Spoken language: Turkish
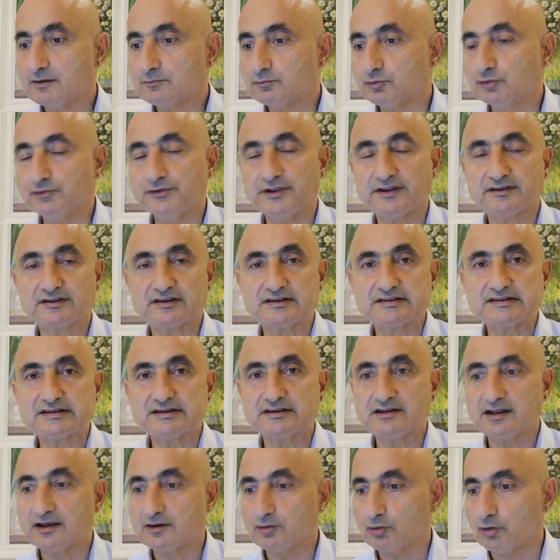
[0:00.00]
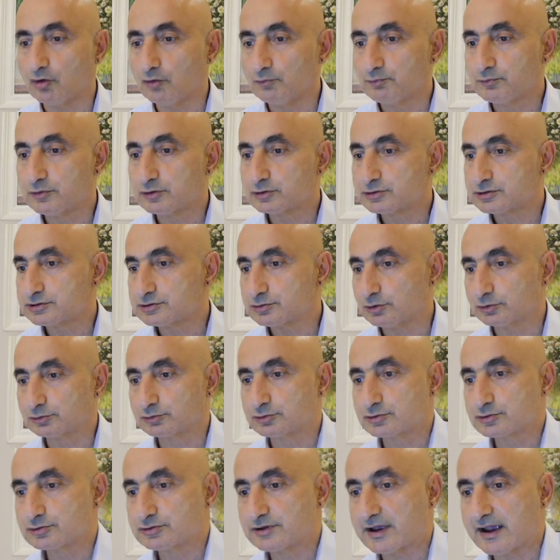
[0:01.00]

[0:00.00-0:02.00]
Bunun etkisiyle 11.30